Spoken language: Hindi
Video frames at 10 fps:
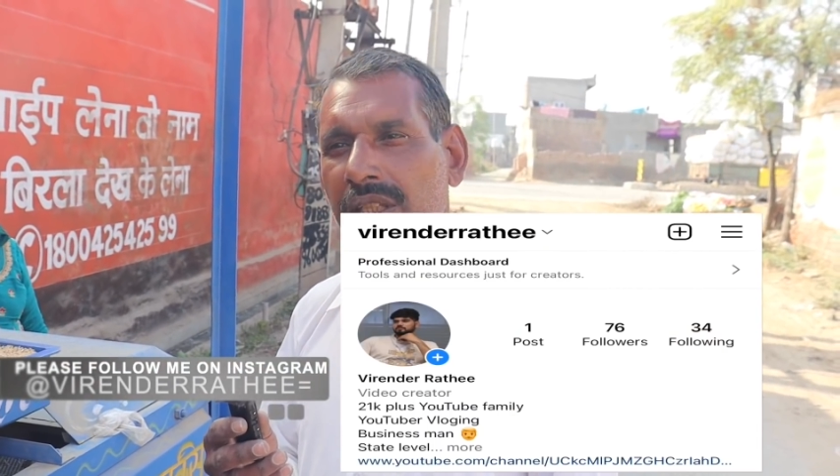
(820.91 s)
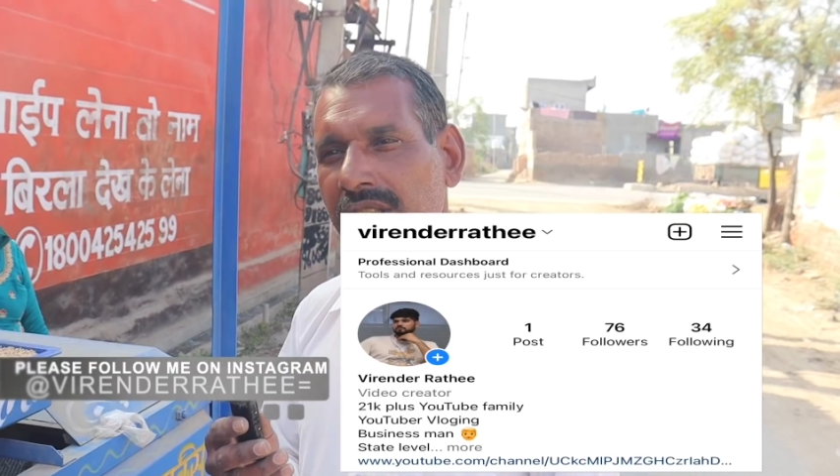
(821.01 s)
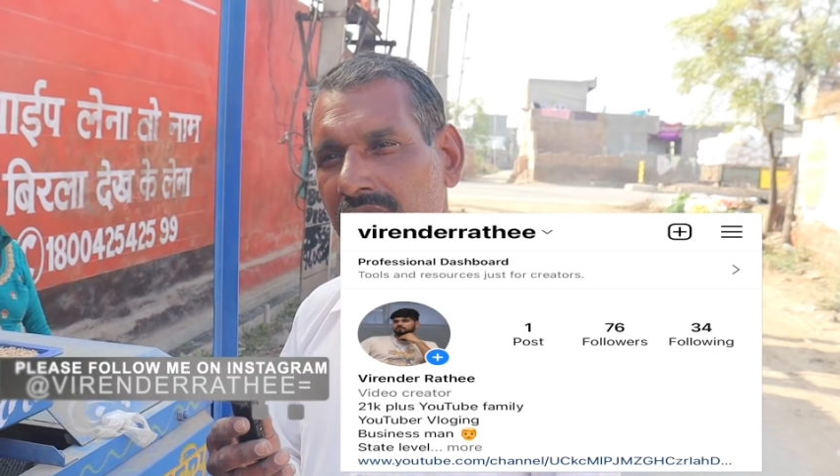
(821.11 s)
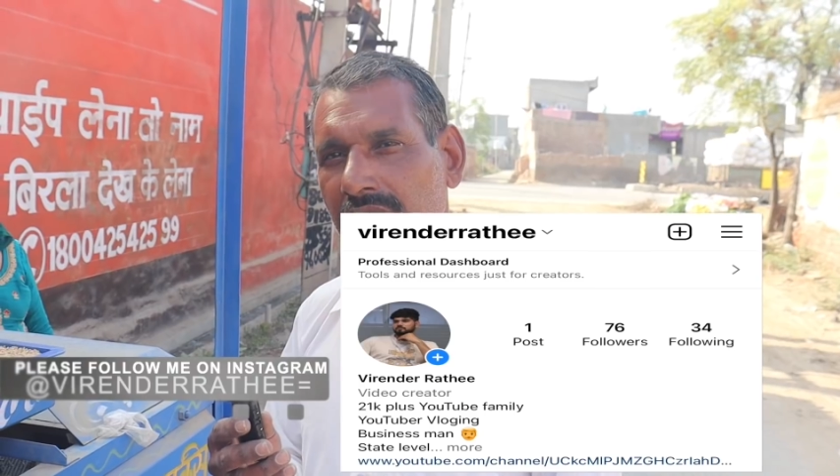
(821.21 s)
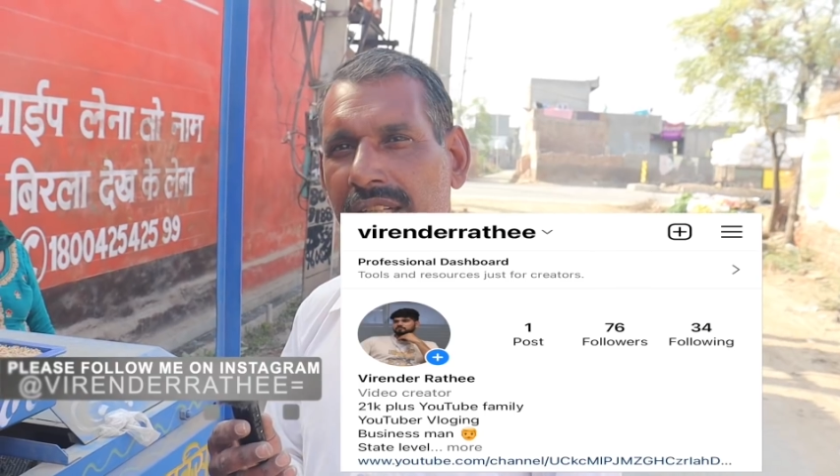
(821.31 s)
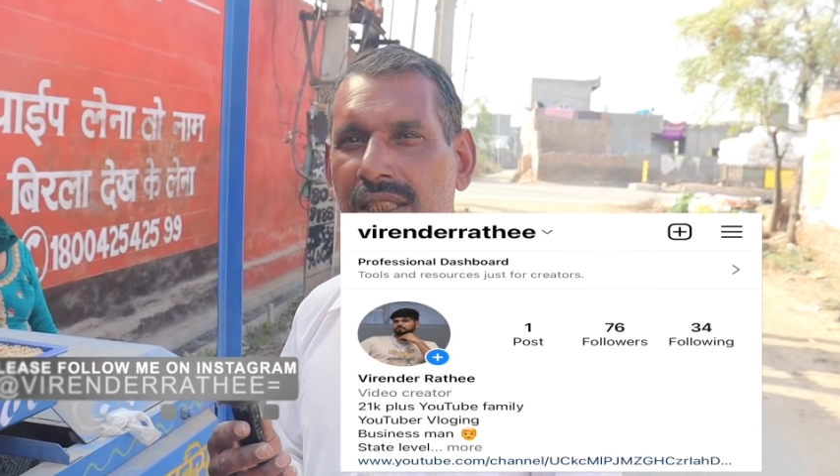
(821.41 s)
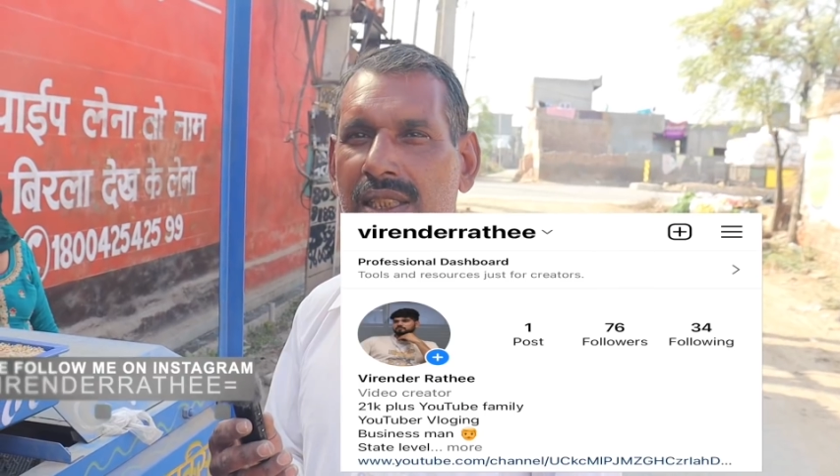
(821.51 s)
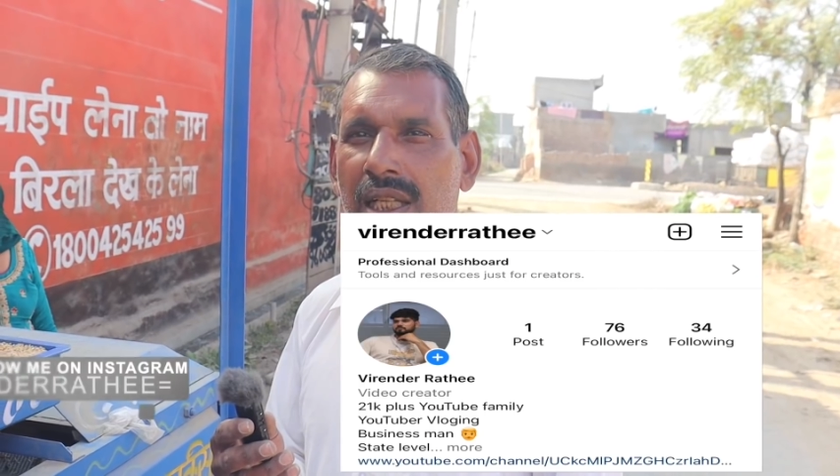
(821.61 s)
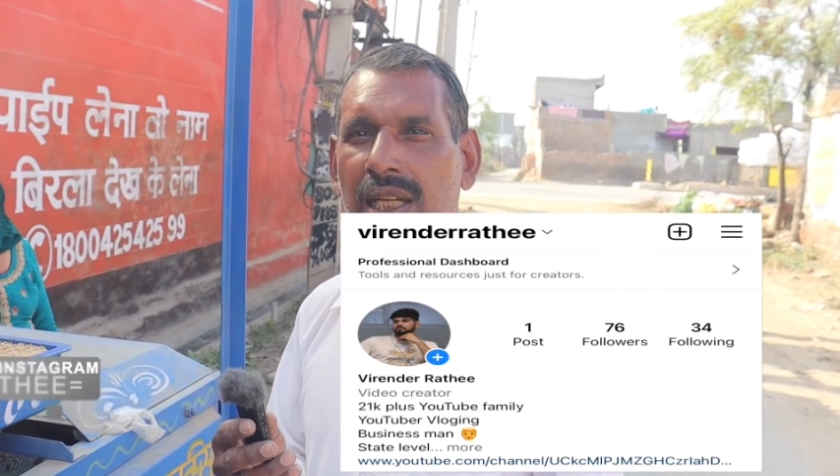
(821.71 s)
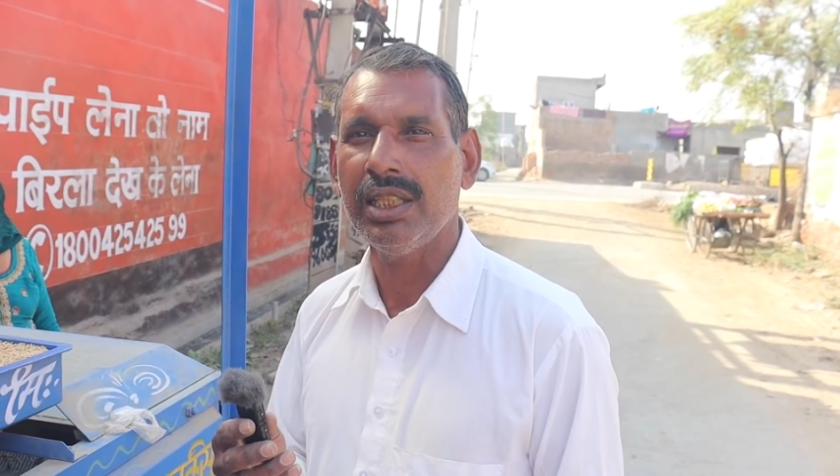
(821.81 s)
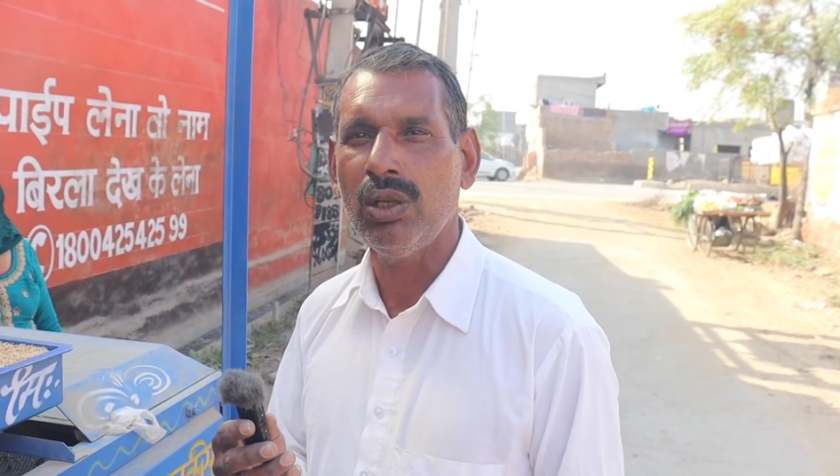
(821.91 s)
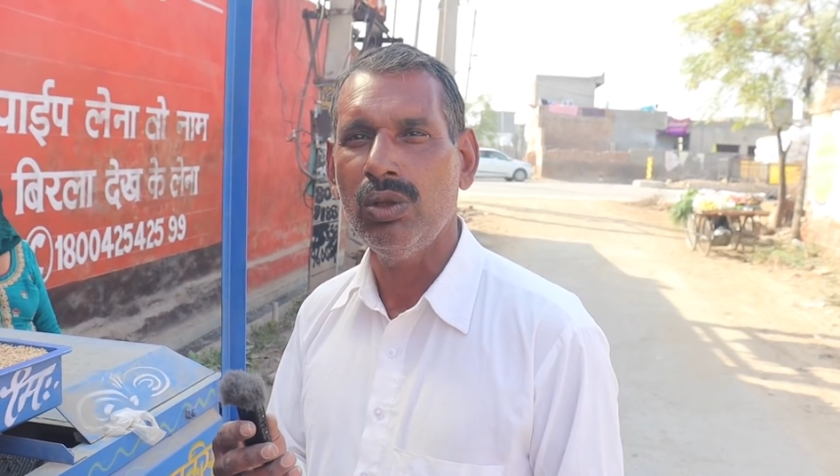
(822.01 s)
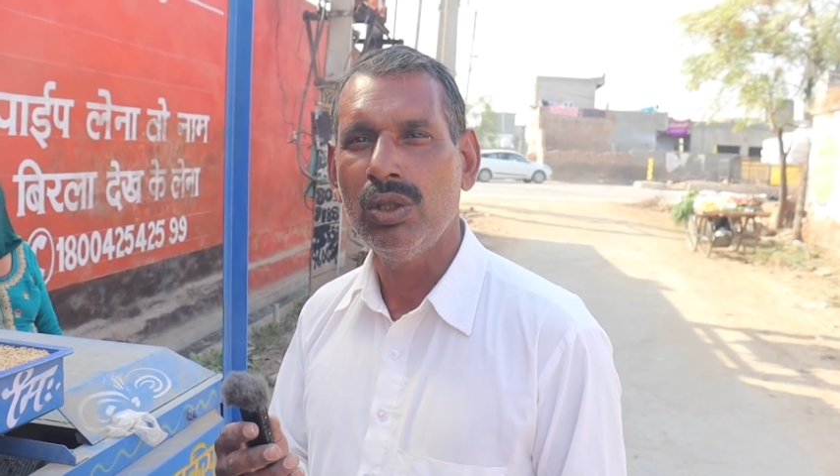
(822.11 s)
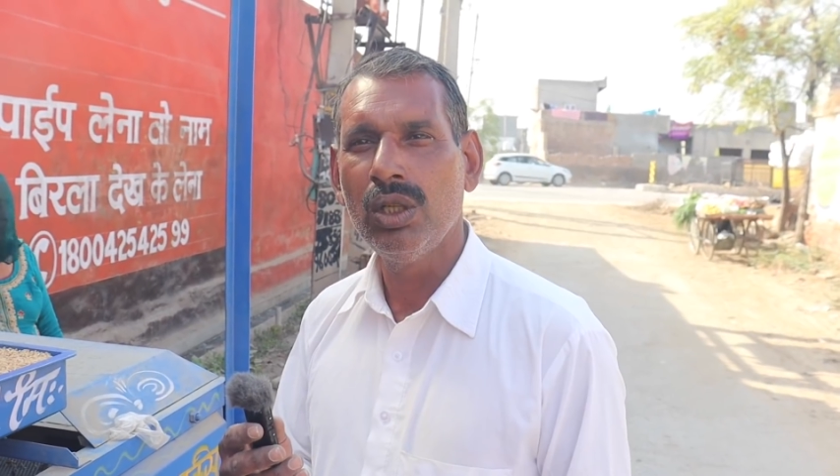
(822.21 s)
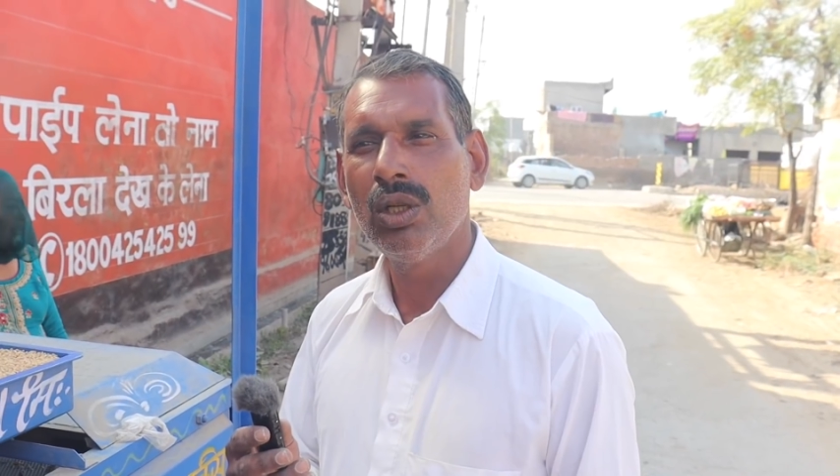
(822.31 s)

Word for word: पैसे सही ढंग सर लग जाओ